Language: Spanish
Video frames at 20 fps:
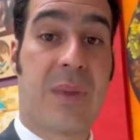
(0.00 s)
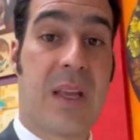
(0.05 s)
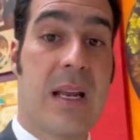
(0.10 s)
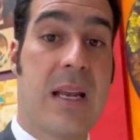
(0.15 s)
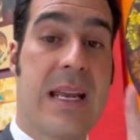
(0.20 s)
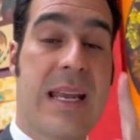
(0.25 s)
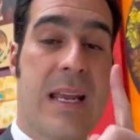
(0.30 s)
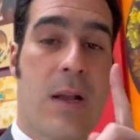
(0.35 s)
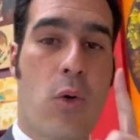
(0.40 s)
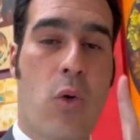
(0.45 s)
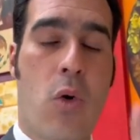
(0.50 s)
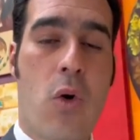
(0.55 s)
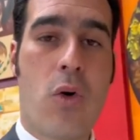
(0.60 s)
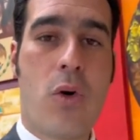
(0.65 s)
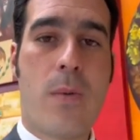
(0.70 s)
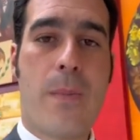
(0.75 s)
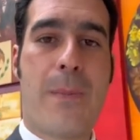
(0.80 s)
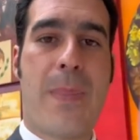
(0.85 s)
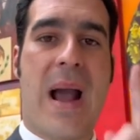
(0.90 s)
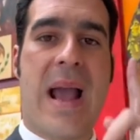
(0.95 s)

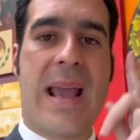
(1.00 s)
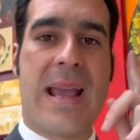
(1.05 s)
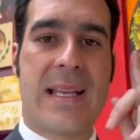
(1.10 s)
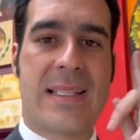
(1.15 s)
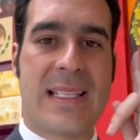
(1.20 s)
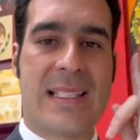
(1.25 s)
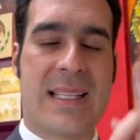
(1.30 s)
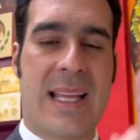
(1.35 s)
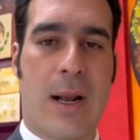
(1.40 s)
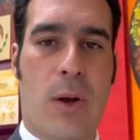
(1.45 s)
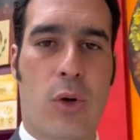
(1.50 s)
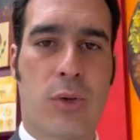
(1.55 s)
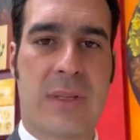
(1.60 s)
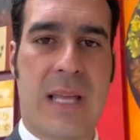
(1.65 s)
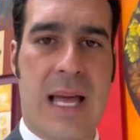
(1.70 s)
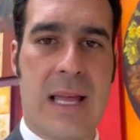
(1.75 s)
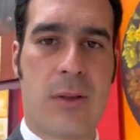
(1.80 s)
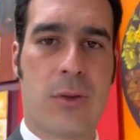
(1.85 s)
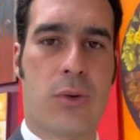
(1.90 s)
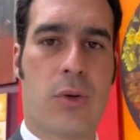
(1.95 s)
Ningún país entregó
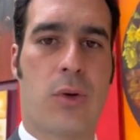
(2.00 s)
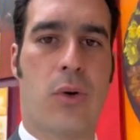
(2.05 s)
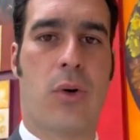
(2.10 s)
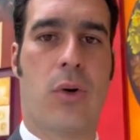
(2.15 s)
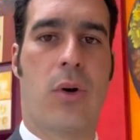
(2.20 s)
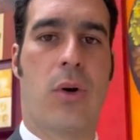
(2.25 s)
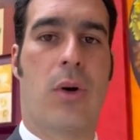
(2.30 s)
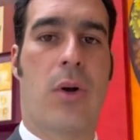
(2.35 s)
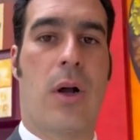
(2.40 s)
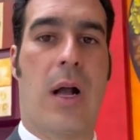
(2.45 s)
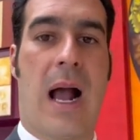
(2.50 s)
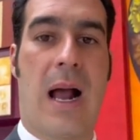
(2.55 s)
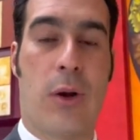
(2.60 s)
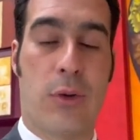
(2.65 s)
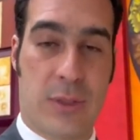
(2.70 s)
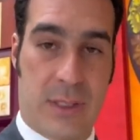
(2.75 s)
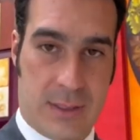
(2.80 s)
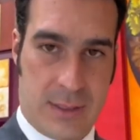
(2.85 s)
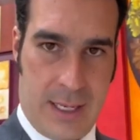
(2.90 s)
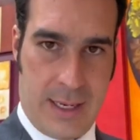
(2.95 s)
tanto a
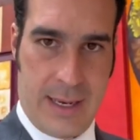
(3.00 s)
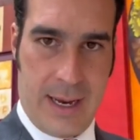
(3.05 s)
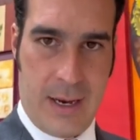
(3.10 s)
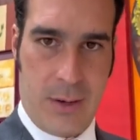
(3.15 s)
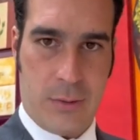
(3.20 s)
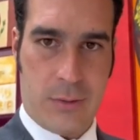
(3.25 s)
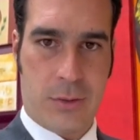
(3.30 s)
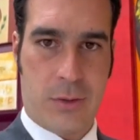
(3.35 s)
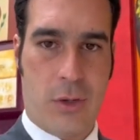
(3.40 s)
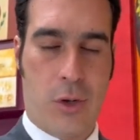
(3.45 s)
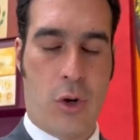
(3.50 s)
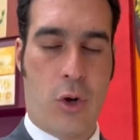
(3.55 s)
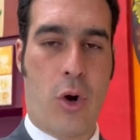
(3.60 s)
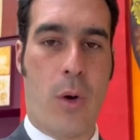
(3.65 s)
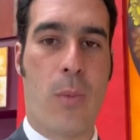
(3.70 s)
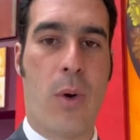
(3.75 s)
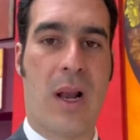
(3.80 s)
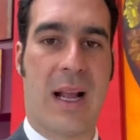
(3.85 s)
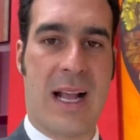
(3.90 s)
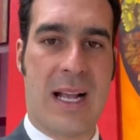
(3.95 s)
los extranjeros
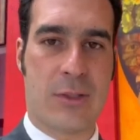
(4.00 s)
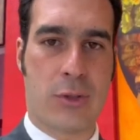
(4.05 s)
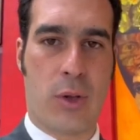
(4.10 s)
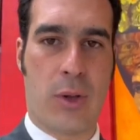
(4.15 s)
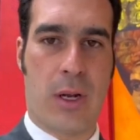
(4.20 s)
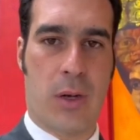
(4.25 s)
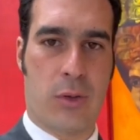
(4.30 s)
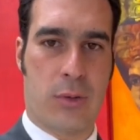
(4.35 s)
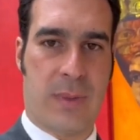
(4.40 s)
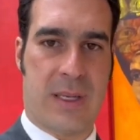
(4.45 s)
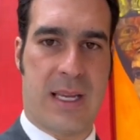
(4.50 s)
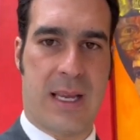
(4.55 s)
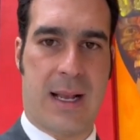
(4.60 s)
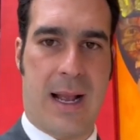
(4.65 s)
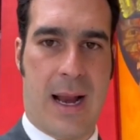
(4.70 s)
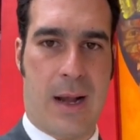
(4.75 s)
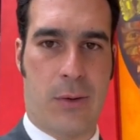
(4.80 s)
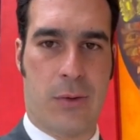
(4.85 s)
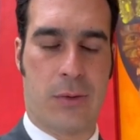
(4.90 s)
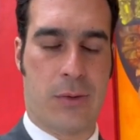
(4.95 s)
como el caso de los
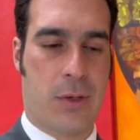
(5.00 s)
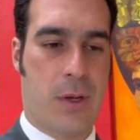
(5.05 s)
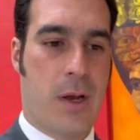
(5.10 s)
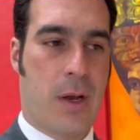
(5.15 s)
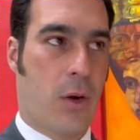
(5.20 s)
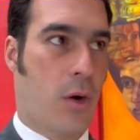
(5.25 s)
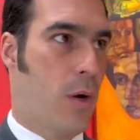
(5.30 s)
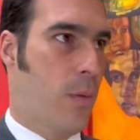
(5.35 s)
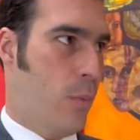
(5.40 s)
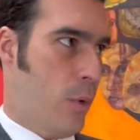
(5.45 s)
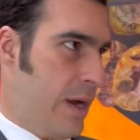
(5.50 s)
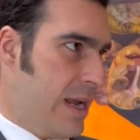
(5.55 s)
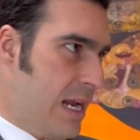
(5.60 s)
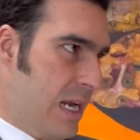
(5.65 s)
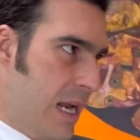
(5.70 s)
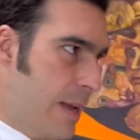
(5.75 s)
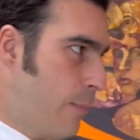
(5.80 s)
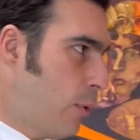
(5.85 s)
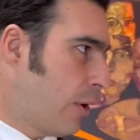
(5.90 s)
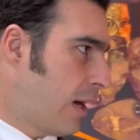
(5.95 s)
mexicanos, como ahí en
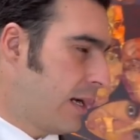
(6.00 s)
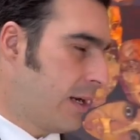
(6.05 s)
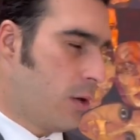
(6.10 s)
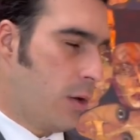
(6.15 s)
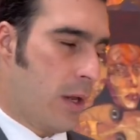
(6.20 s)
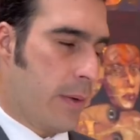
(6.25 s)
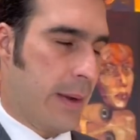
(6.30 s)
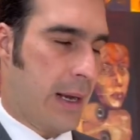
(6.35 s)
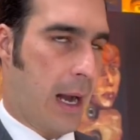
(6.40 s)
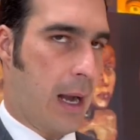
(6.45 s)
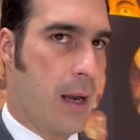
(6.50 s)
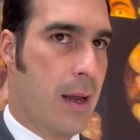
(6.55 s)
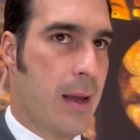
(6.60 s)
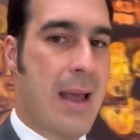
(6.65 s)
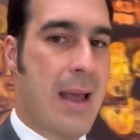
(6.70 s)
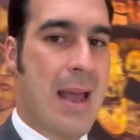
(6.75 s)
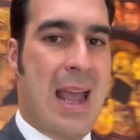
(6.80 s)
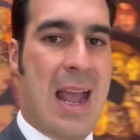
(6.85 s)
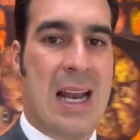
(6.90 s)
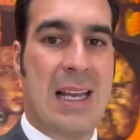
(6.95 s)
la época neoliberal
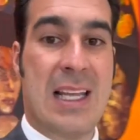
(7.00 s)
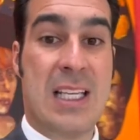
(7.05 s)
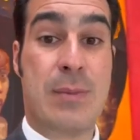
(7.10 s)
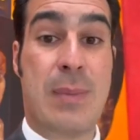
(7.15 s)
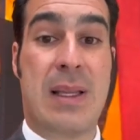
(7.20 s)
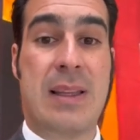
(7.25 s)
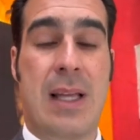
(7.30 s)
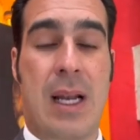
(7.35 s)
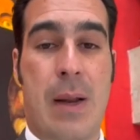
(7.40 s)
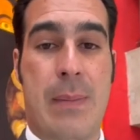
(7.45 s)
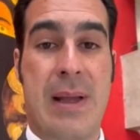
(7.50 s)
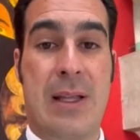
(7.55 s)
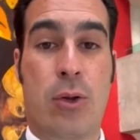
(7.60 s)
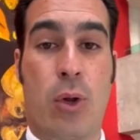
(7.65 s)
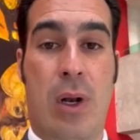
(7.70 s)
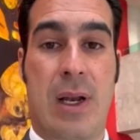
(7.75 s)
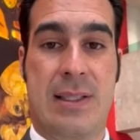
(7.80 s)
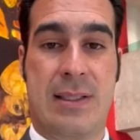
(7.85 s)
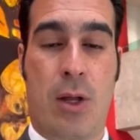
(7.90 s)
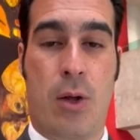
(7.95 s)
el desmantelamiento
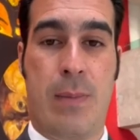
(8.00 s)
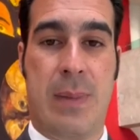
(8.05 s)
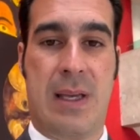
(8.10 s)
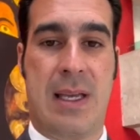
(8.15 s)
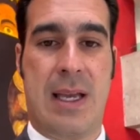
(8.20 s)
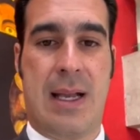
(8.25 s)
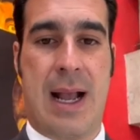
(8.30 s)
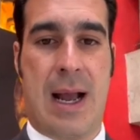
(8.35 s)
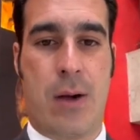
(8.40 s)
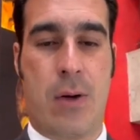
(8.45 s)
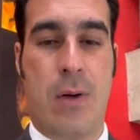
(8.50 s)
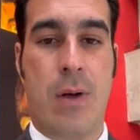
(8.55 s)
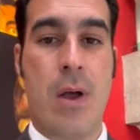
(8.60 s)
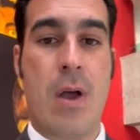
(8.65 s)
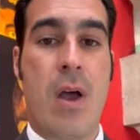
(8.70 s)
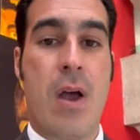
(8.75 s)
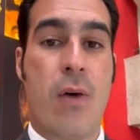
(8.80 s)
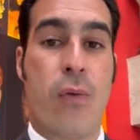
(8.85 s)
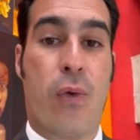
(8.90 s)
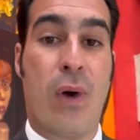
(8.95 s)
del Estado mexicano.
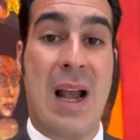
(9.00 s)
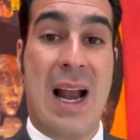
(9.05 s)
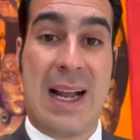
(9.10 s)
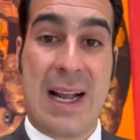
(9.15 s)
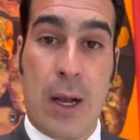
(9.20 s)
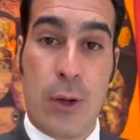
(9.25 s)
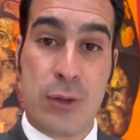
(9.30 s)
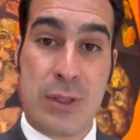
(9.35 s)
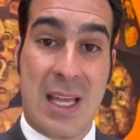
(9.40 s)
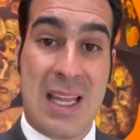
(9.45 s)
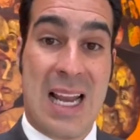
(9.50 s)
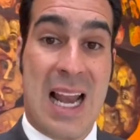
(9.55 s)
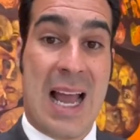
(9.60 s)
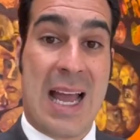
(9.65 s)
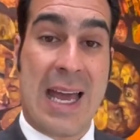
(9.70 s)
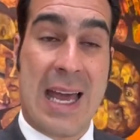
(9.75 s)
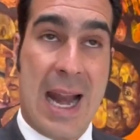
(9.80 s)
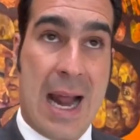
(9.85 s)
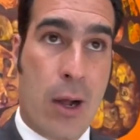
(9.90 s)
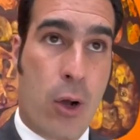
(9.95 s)
Fue la causa de la
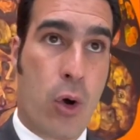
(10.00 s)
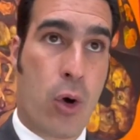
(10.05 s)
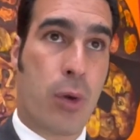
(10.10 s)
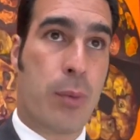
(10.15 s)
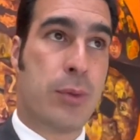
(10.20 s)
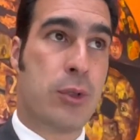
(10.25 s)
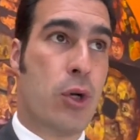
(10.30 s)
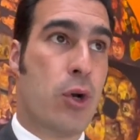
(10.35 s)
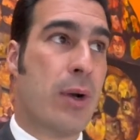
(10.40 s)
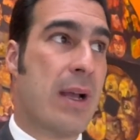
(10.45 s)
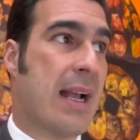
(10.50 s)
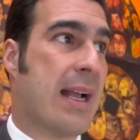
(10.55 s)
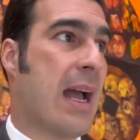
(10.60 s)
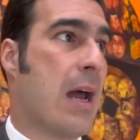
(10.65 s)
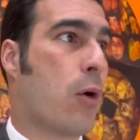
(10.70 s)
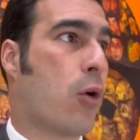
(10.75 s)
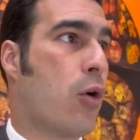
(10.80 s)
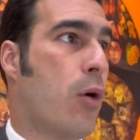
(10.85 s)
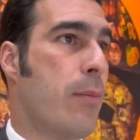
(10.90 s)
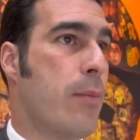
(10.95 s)
gran corrupción que
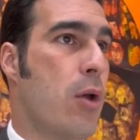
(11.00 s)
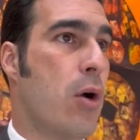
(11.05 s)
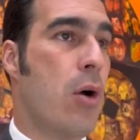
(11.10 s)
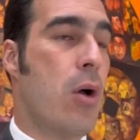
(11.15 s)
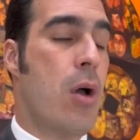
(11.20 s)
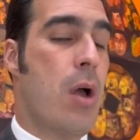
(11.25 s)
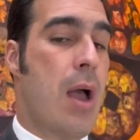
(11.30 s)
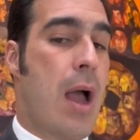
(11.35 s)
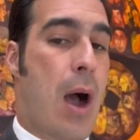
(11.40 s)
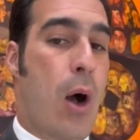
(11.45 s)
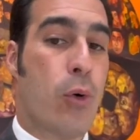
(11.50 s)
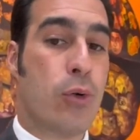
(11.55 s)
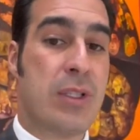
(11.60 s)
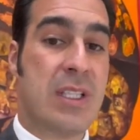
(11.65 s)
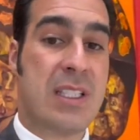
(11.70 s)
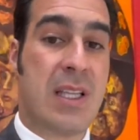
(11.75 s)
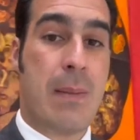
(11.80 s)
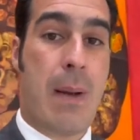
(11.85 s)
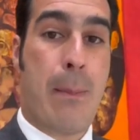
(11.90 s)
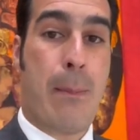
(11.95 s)
carcomió a un
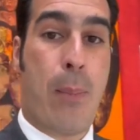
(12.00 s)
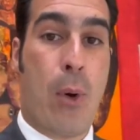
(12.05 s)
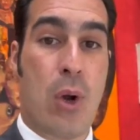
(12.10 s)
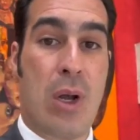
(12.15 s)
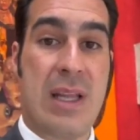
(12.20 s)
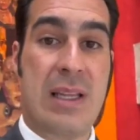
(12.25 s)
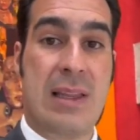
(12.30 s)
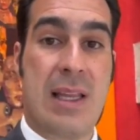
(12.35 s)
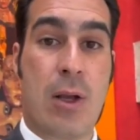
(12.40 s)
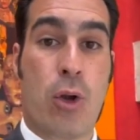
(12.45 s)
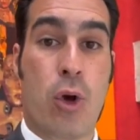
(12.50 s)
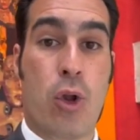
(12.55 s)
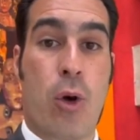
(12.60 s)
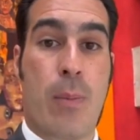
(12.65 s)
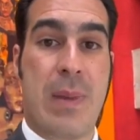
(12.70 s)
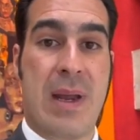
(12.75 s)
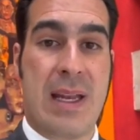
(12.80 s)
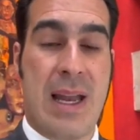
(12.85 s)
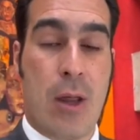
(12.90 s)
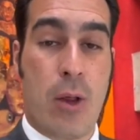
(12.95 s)
sistema político
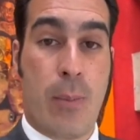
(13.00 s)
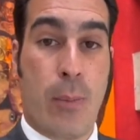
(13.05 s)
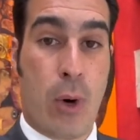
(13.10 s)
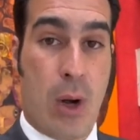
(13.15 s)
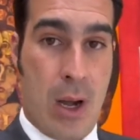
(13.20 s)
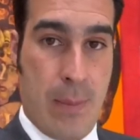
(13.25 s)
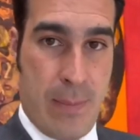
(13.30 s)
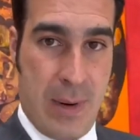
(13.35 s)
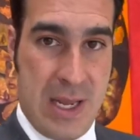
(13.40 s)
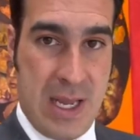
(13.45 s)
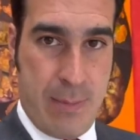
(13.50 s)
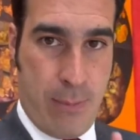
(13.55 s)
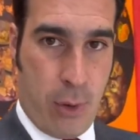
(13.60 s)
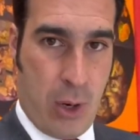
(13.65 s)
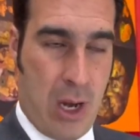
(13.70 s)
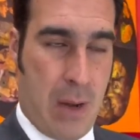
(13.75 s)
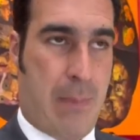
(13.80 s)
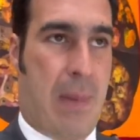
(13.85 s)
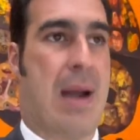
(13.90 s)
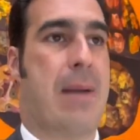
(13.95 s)
dominado por el PRI y por
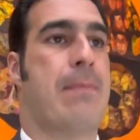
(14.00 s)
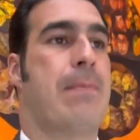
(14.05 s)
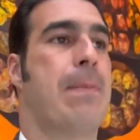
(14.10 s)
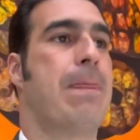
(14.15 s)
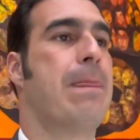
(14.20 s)
el PAN.